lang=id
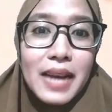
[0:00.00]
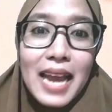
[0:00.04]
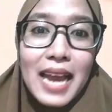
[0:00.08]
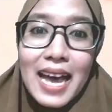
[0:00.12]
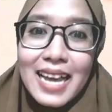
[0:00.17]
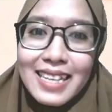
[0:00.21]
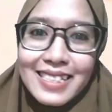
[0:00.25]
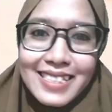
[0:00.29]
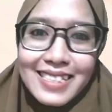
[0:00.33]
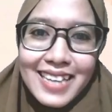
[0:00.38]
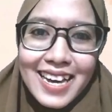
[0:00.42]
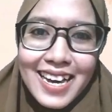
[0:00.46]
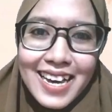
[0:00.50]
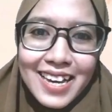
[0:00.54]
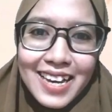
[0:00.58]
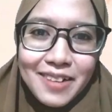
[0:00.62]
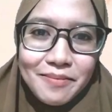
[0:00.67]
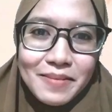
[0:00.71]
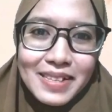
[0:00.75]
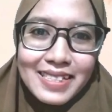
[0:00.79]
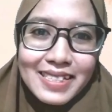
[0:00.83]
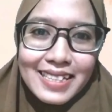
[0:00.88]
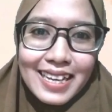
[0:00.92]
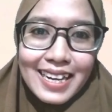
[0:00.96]

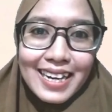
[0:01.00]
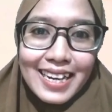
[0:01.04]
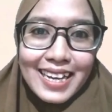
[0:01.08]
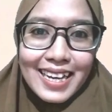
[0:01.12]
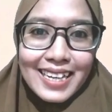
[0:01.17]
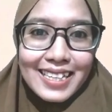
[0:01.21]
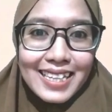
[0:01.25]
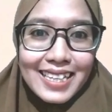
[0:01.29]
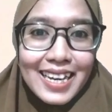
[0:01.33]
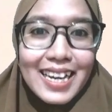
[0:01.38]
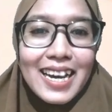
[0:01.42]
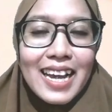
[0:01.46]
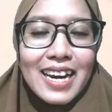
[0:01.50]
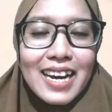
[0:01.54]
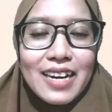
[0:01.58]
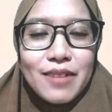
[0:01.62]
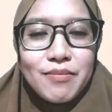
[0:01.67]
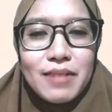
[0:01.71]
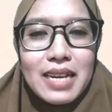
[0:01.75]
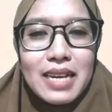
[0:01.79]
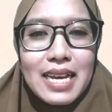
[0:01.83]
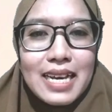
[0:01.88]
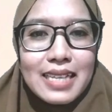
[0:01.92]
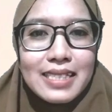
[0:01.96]
belajar misalkan ya
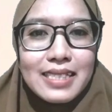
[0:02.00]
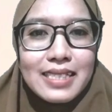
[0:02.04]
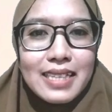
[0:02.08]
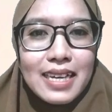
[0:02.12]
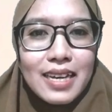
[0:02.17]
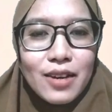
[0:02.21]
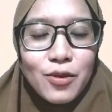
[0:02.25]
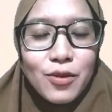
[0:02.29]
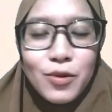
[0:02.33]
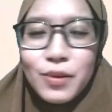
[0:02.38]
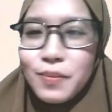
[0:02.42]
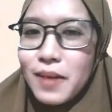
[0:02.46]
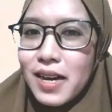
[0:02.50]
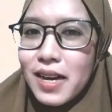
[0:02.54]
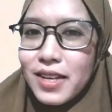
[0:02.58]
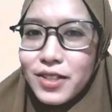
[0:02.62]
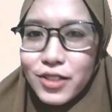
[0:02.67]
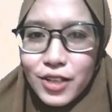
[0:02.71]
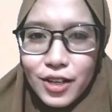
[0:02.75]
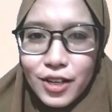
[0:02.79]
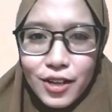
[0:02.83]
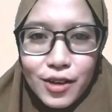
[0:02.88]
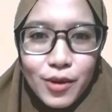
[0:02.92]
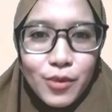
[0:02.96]
karena belajar
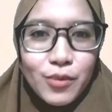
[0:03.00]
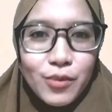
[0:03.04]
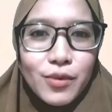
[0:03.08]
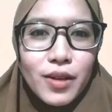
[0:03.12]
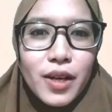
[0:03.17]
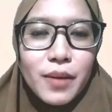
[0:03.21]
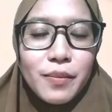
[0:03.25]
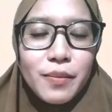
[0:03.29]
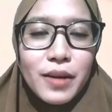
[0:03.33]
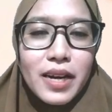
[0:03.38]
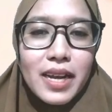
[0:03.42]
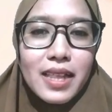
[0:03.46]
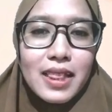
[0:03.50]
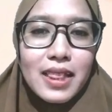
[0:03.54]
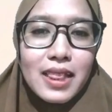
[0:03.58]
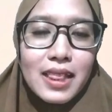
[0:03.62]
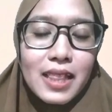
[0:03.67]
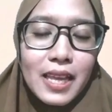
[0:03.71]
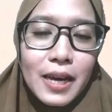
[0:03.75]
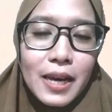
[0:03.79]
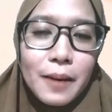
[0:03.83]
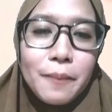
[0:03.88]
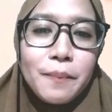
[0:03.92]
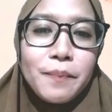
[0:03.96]
masya allah
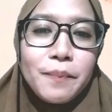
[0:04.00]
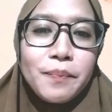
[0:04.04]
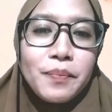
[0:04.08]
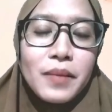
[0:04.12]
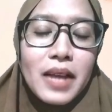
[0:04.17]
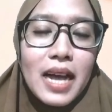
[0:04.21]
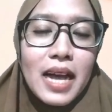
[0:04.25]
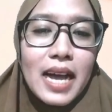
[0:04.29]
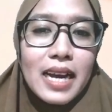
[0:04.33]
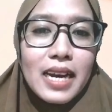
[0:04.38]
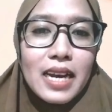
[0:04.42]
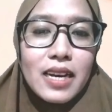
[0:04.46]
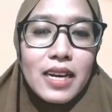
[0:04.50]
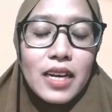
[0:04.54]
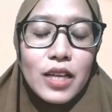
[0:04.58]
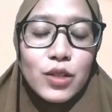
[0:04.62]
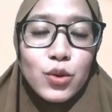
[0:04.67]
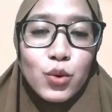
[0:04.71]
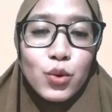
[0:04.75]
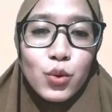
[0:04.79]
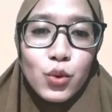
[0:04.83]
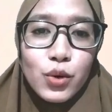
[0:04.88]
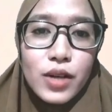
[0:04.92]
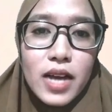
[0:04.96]
berarti ananda
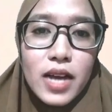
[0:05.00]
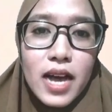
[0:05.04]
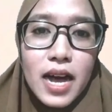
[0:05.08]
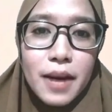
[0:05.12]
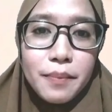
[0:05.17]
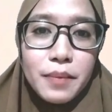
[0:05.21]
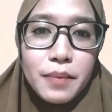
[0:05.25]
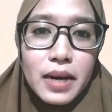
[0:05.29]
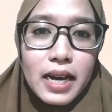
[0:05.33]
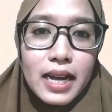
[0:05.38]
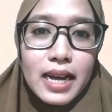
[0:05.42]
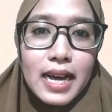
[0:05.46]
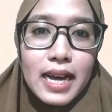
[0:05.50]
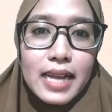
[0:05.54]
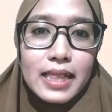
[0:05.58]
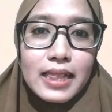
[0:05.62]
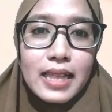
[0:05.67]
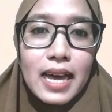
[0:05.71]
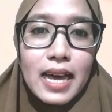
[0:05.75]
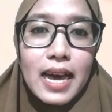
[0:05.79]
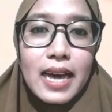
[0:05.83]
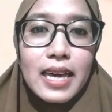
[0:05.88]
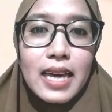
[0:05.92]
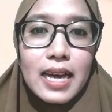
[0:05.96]
sudah
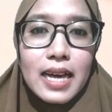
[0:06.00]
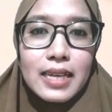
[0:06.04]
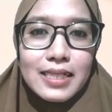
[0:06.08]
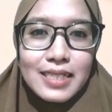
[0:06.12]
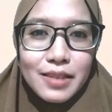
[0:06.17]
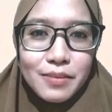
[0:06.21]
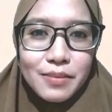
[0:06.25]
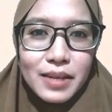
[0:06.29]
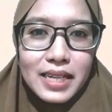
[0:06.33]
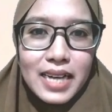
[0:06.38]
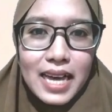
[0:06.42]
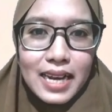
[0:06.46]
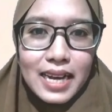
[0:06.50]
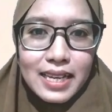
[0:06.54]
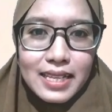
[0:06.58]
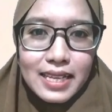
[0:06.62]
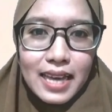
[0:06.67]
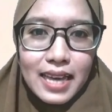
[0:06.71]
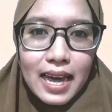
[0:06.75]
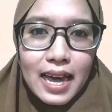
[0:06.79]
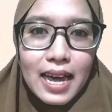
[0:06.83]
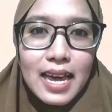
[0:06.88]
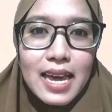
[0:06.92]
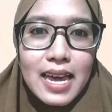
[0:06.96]
berkata yang
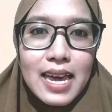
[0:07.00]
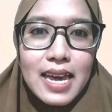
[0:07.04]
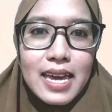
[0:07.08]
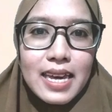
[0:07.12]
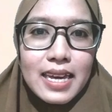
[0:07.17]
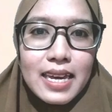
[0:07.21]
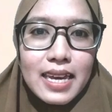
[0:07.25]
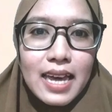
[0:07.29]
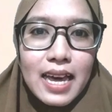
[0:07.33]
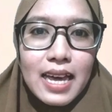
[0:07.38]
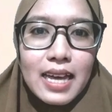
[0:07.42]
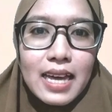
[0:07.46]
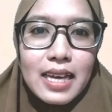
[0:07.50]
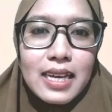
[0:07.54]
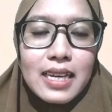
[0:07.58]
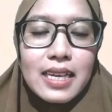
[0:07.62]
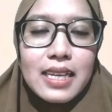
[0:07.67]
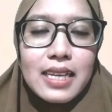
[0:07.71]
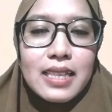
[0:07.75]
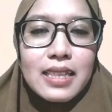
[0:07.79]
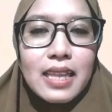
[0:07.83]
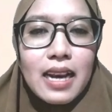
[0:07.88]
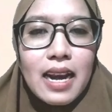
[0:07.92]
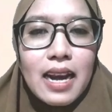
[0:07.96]
sebenarnya ya
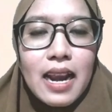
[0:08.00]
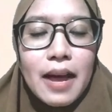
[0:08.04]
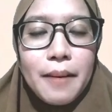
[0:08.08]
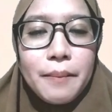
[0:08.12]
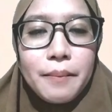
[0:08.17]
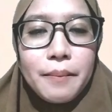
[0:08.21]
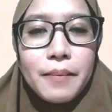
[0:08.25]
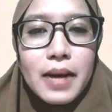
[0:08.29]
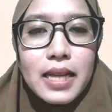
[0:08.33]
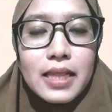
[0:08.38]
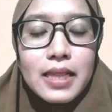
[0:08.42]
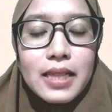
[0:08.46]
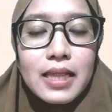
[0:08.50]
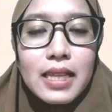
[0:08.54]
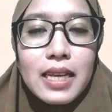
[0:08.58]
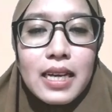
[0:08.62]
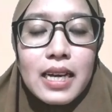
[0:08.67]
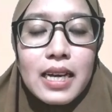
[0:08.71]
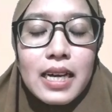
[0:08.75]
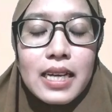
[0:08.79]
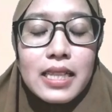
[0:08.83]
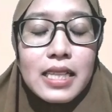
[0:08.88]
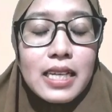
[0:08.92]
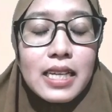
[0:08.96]
terlambat
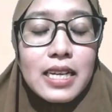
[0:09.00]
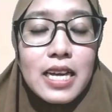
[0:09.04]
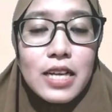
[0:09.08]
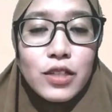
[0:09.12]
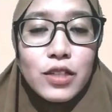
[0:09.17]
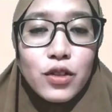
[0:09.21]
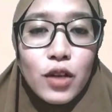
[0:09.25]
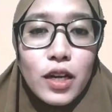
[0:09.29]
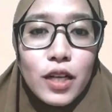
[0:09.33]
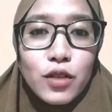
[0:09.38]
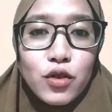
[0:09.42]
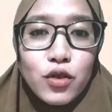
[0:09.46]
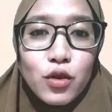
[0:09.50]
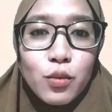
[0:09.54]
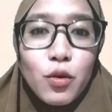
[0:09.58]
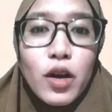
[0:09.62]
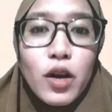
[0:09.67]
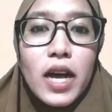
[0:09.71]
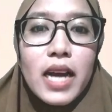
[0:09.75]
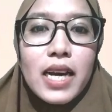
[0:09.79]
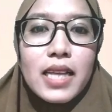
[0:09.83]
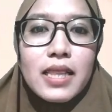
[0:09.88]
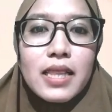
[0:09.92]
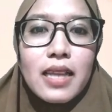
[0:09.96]
e, tidak sholat
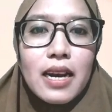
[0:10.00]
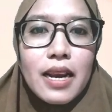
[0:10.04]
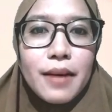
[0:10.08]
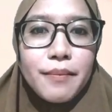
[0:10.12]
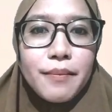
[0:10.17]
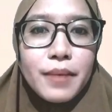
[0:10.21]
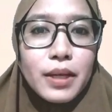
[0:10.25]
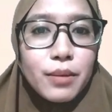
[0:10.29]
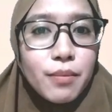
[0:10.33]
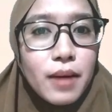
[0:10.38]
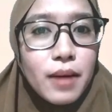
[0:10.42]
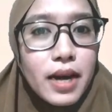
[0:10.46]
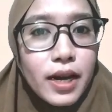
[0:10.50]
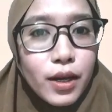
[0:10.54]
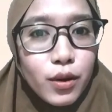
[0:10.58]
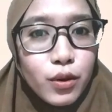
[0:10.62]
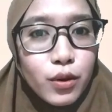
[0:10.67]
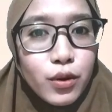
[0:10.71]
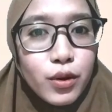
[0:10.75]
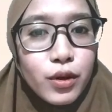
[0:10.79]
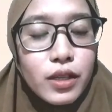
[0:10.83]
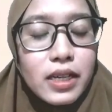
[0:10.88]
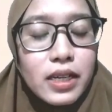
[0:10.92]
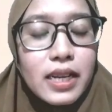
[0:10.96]
subuh karena terlambat
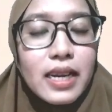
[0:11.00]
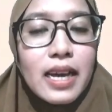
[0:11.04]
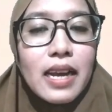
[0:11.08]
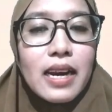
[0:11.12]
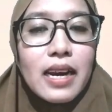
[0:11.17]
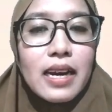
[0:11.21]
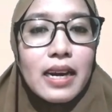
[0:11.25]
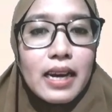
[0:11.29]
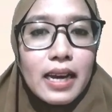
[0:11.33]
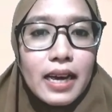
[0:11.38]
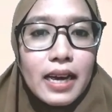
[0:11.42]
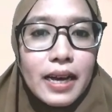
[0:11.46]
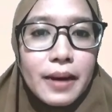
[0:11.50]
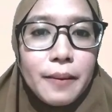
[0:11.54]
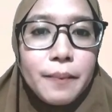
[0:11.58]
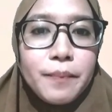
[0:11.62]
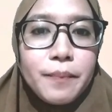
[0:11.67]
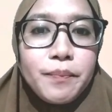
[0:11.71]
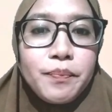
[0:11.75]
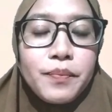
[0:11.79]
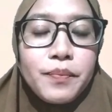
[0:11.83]
bangun karena